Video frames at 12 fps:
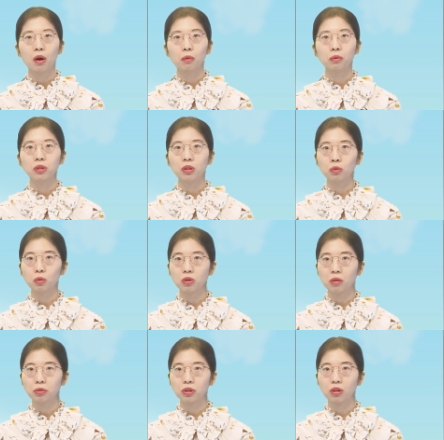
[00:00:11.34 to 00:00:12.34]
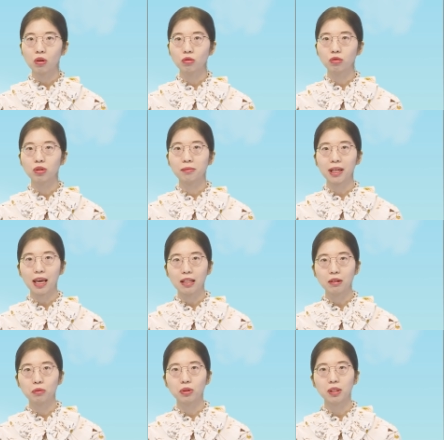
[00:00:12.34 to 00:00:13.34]
오늘은 오전부터 구름이
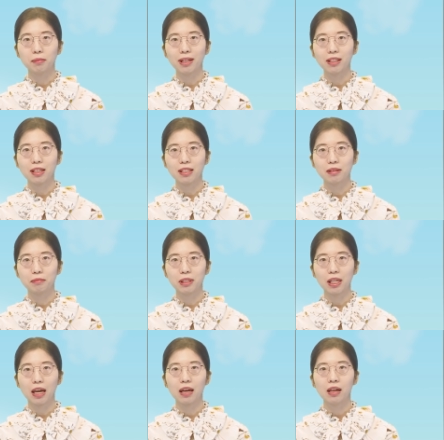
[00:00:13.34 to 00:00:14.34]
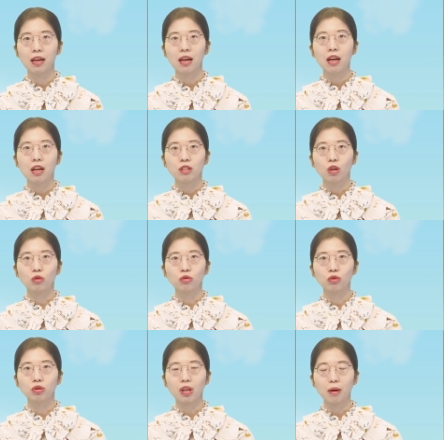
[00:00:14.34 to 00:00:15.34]
개는 곳이 많겠습니다.
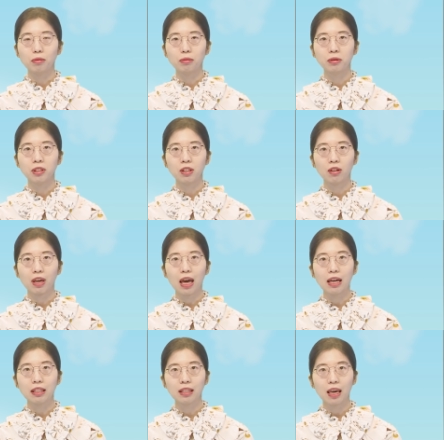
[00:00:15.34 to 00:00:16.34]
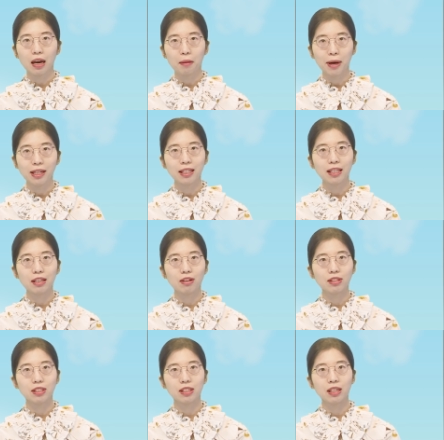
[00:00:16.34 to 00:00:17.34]
전국 대부분 지역에 안개가 많이 끼어
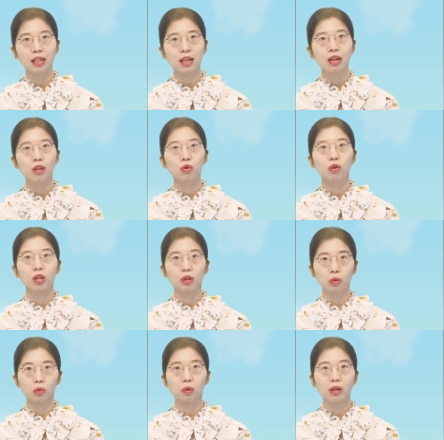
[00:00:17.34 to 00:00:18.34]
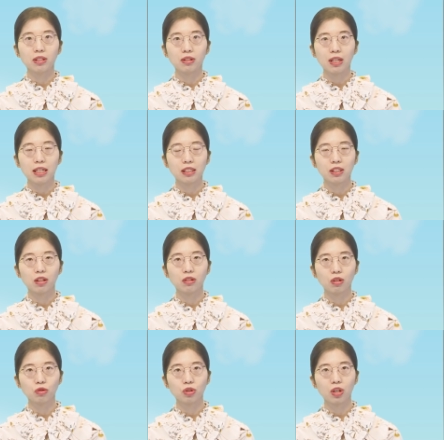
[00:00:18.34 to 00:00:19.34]
있으니 휴일 교통안전에 신경
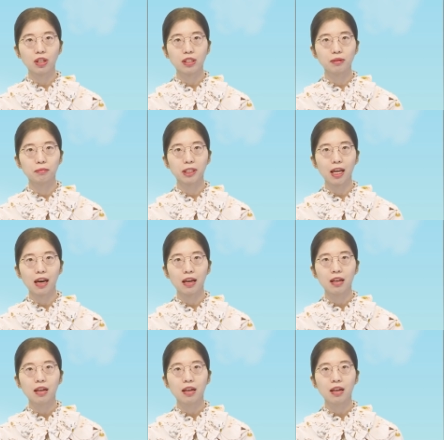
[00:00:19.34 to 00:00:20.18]
써주셔야겠습니다.